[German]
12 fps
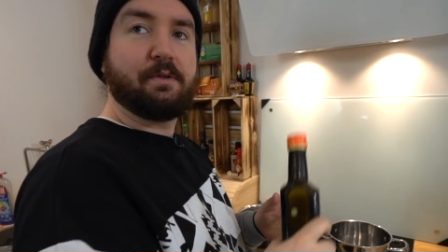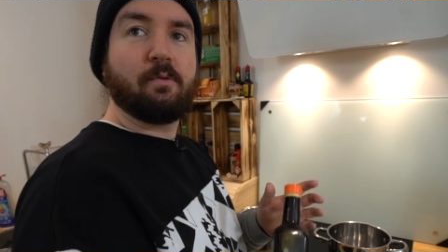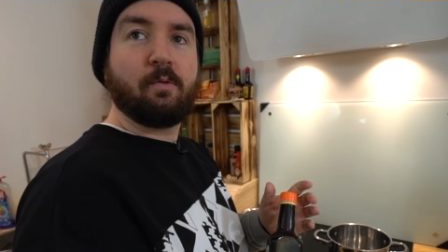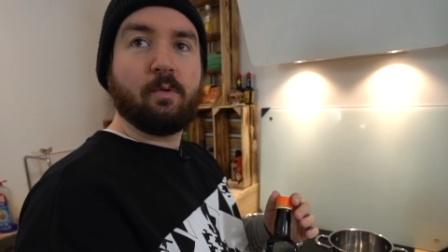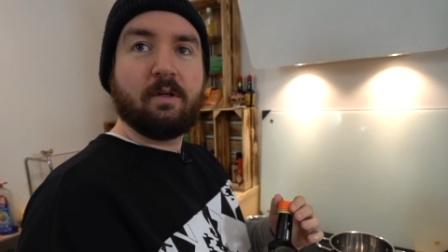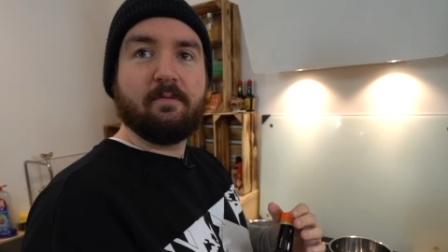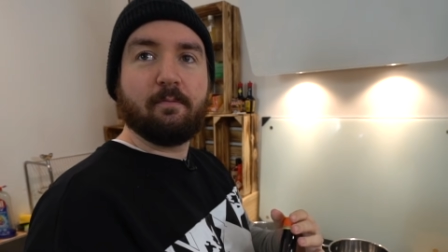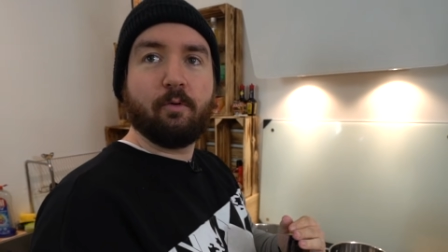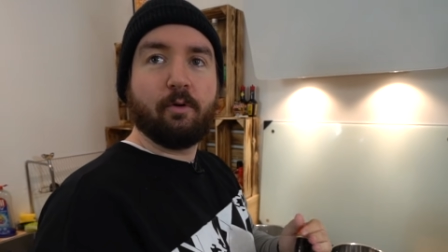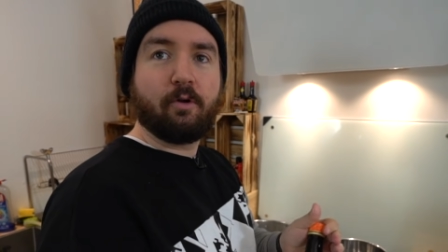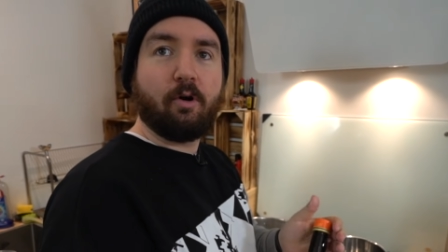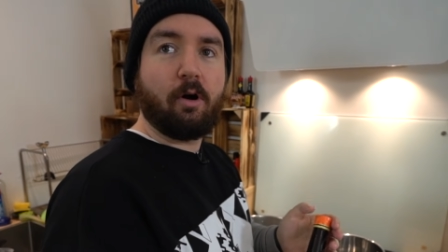ist so ein
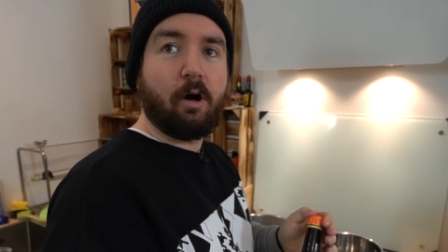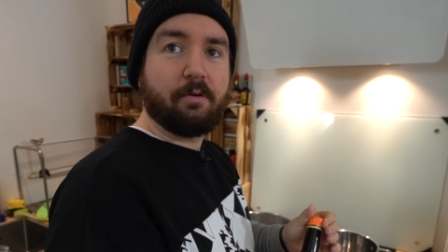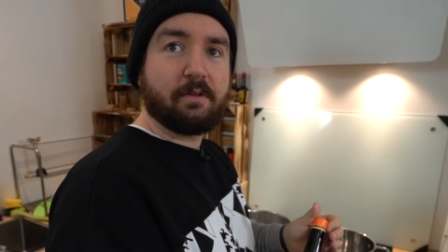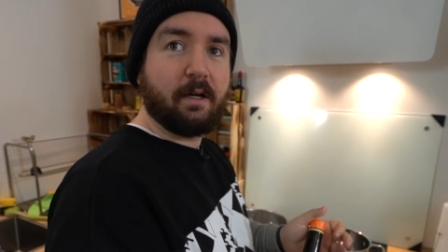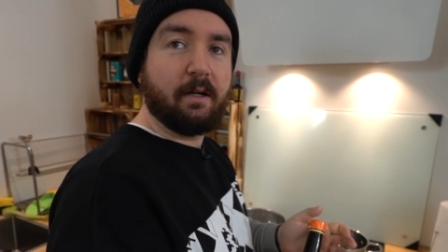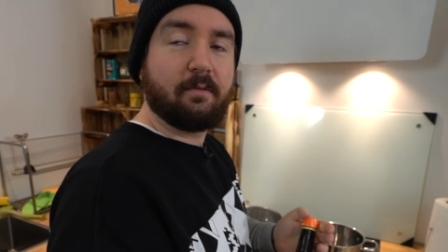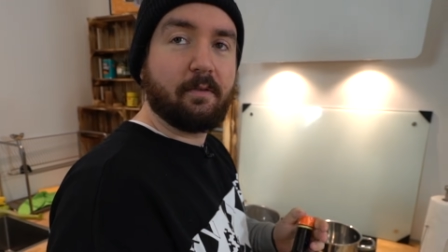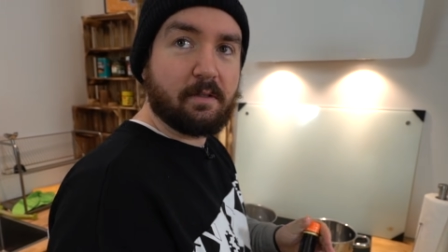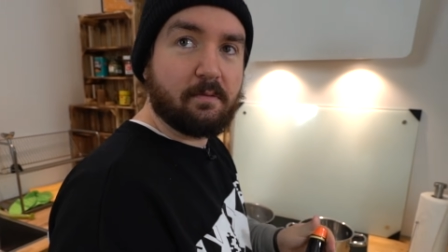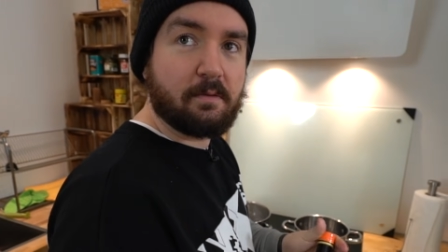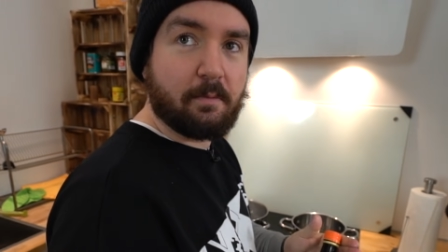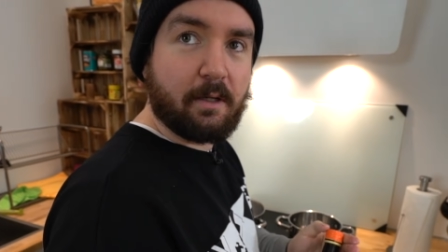Olivenöl-Kochhaushalt. Weißt du, was ich